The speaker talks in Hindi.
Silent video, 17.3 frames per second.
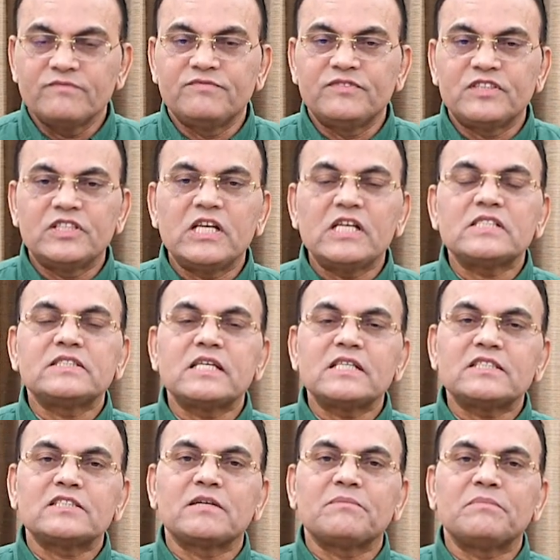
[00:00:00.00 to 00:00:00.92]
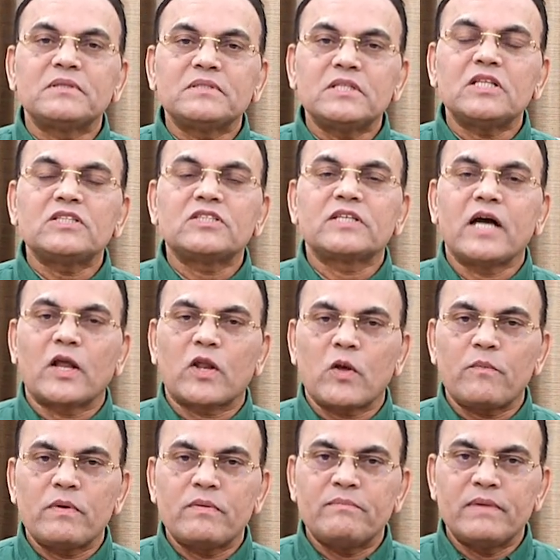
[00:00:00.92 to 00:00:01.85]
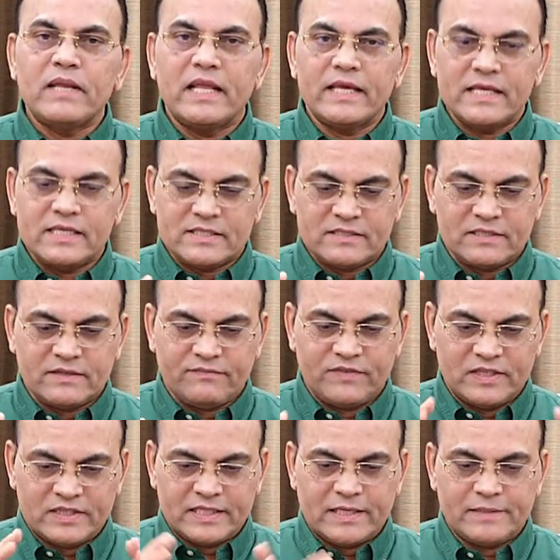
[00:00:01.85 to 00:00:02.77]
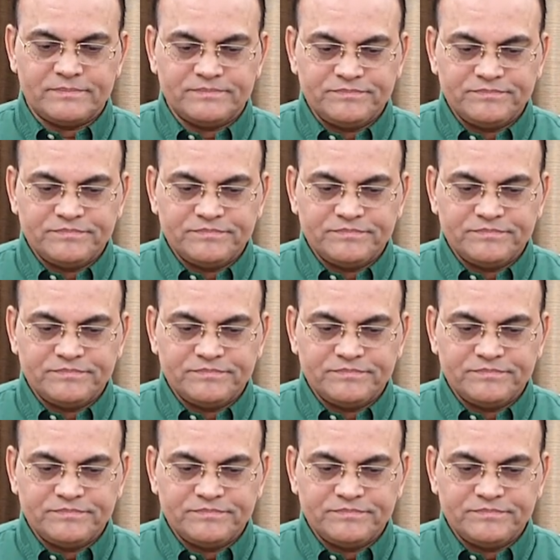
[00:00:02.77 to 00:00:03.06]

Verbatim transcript: विदेश से संबंधित कार्यों में मिलेगी सफलता